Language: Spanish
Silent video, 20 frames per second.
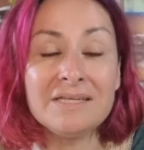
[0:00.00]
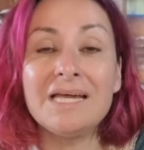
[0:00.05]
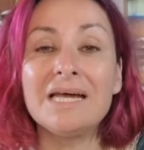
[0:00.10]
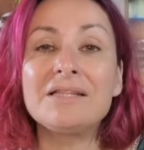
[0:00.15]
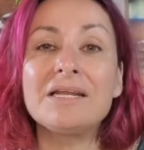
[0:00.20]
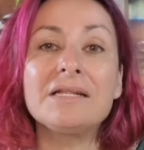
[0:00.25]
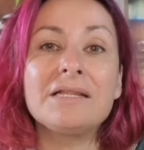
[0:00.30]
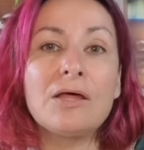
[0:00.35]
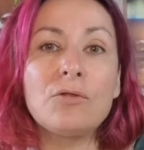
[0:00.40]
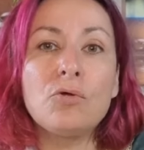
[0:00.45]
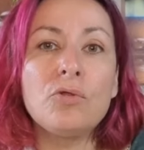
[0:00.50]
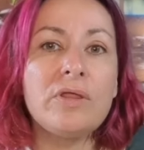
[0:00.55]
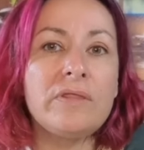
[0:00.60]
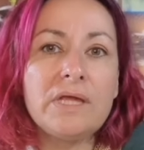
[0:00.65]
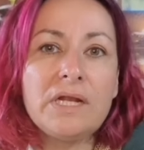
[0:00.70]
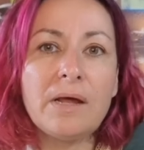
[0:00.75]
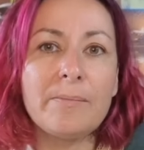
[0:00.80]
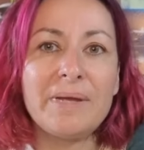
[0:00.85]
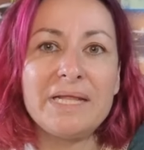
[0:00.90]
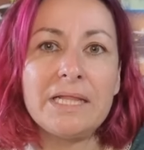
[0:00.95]
y ha tratado de
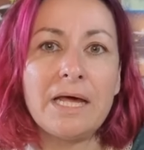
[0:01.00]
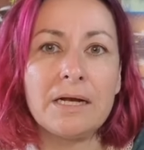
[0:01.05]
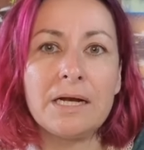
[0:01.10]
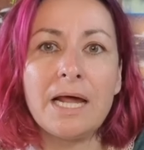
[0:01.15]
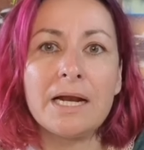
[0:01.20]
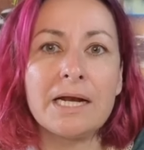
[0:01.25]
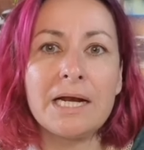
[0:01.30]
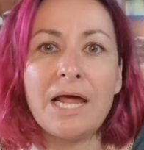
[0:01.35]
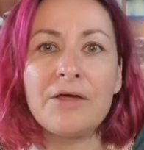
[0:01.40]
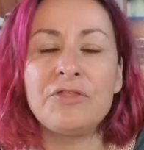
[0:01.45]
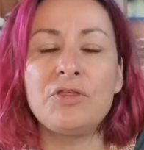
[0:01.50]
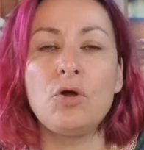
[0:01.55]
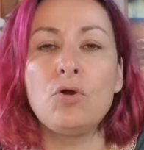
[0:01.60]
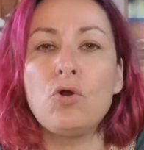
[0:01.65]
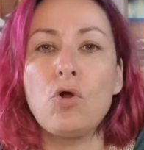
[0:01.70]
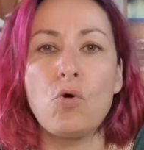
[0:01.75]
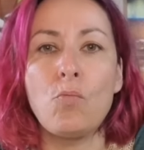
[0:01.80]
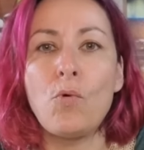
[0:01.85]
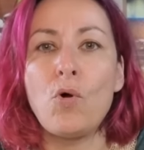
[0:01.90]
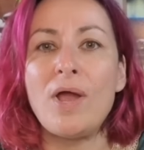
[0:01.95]
dinamitar la
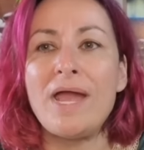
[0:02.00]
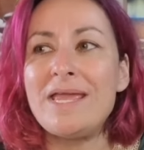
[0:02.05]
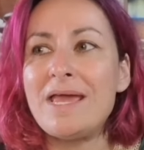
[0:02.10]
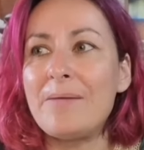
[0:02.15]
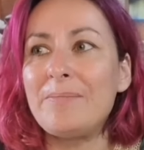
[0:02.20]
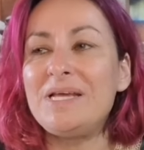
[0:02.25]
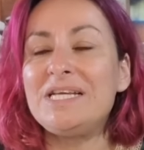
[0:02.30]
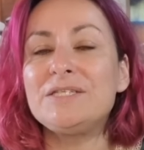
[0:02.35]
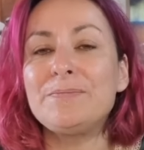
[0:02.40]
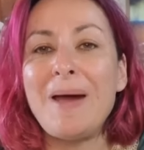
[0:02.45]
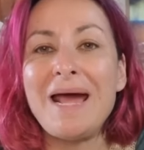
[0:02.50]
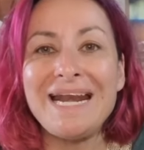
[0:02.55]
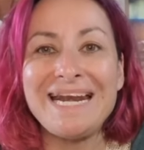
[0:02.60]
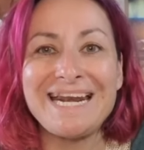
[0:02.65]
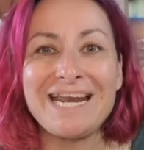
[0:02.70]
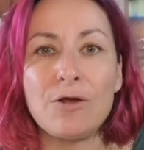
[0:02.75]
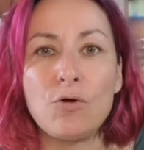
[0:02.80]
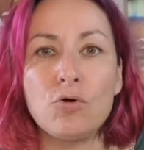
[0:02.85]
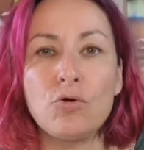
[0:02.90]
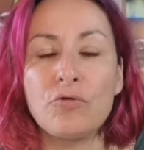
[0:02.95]
relación, como ella misma
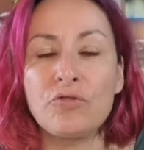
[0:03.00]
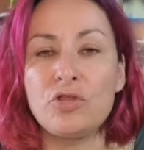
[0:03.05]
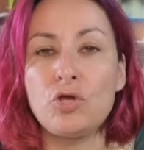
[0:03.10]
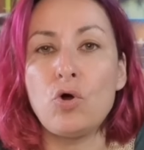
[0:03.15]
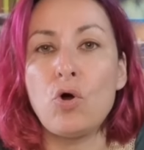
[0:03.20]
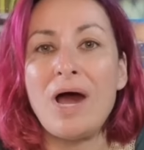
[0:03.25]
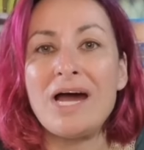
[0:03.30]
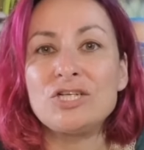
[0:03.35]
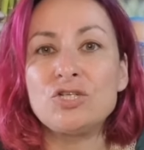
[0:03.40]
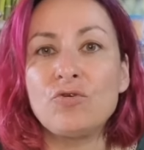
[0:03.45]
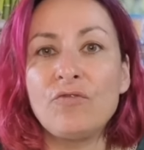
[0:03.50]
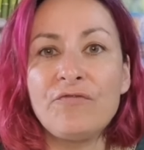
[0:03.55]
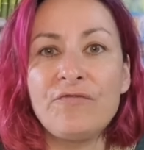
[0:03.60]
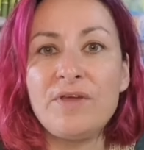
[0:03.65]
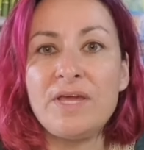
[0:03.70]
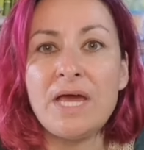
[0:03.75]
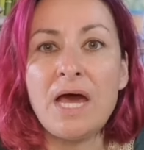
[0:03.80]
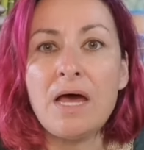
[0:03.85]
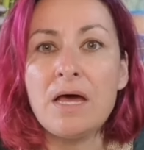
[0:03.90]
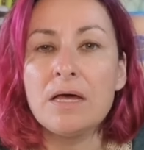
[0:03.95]
reconoció a
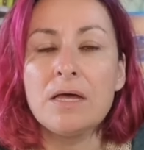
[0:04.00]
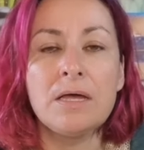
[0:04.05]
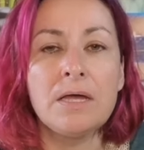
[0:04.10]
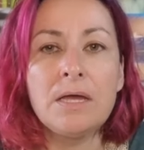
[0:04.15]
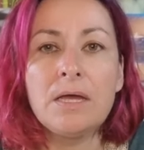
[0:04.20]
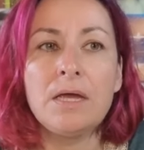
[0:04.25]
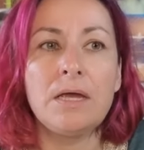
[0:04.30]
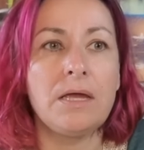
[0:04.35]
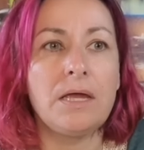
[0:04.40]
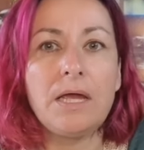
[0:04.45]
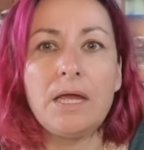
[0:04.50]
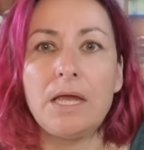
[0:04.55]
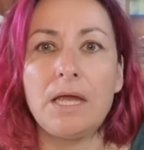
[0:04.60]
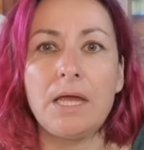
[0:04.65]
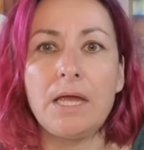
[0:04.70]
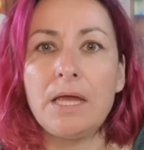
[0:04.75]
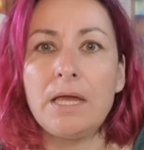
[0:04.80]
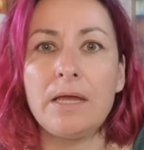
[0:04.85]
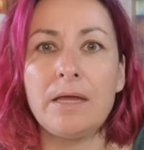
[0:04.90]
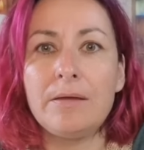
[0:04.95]
Sofía,
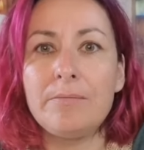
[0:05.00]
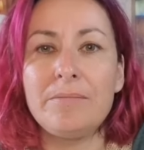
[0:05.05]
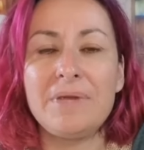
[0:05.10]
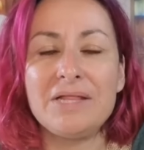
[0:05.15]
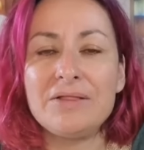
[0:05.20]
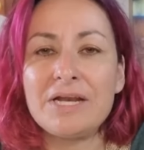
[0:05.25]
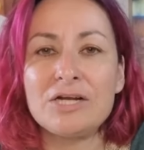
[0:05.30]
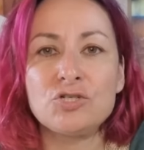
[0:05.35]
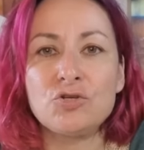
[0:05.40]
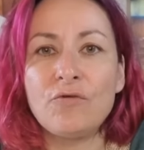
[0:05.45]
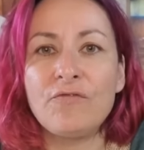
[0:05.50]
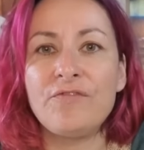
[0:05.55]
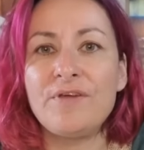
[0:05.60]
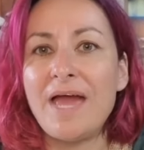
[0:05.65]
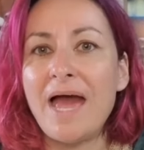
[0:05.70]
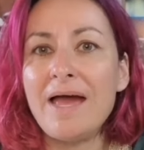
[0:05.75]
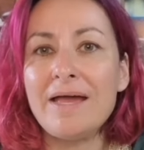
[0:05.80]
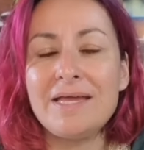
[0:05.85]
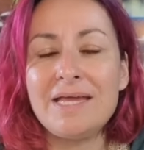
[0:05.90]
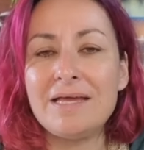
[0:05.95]
eh, mientras
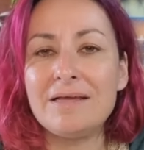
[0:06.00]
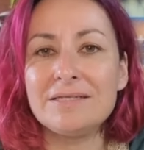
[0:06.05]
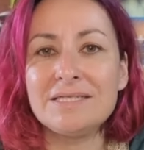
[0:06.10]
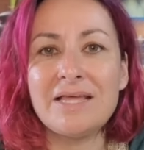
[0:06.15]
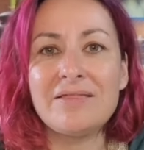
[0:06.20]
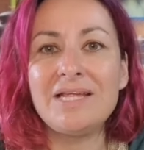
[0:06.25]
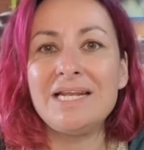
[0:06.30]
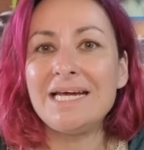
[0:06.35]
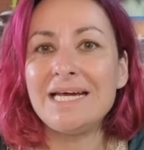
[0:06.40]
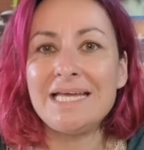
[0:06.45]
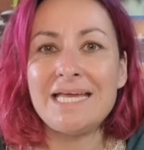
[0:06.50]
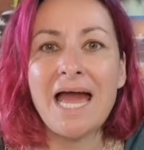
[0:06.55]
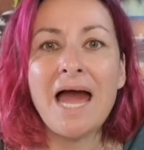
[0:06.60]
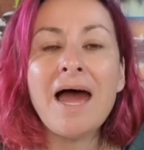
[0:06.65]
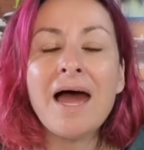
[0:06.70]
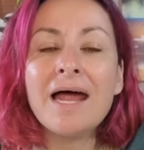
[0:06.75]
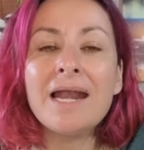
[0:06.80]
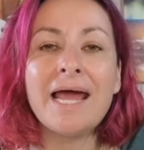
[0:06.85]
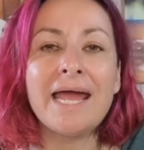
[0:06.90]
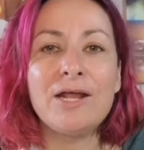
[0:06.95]
Sofía se dirigía
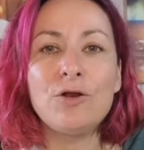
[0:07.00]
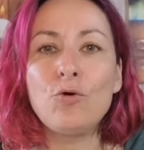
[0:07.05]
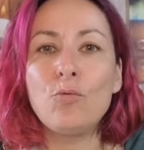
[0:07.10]
al